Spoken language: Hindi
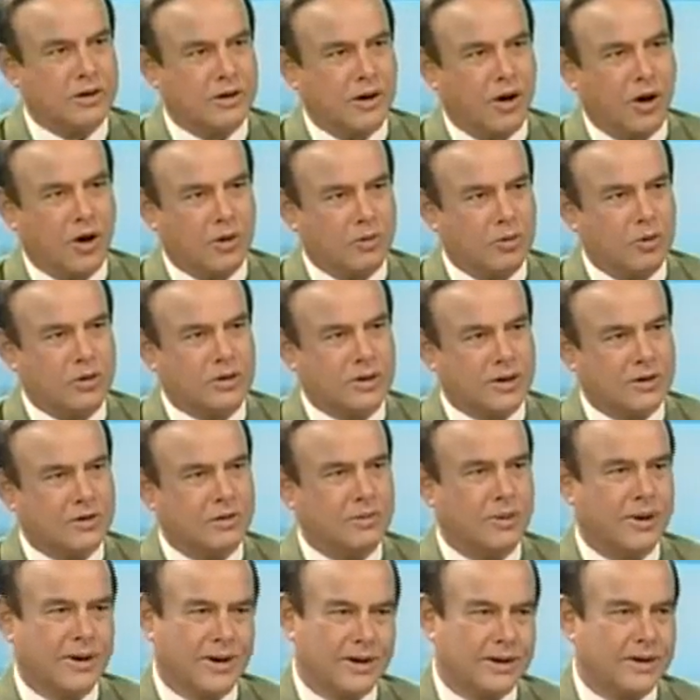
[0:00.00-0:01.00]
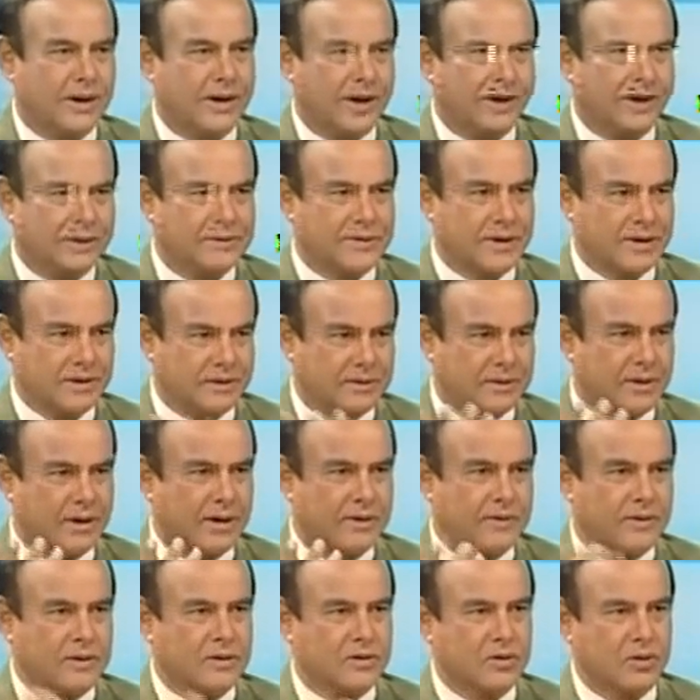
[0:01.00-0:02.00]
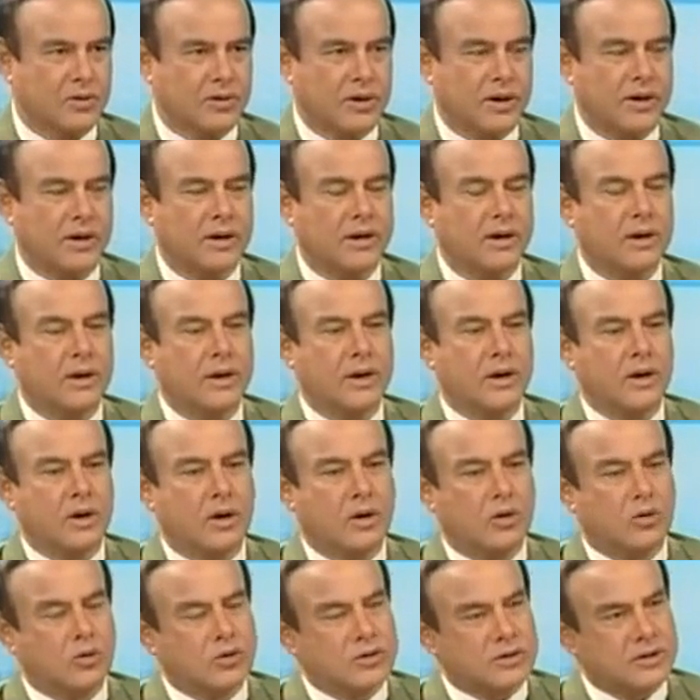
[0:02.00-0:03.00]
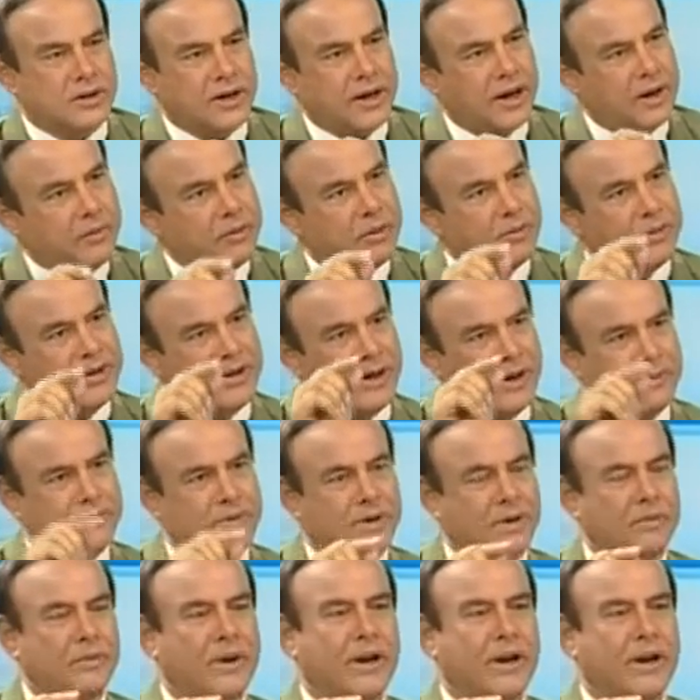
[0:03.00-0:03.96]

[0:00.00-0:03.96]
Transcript: और बोलता तो मैं कहता यार शायद ऐसी छोड़ा उसने हमें बजाबते मैंने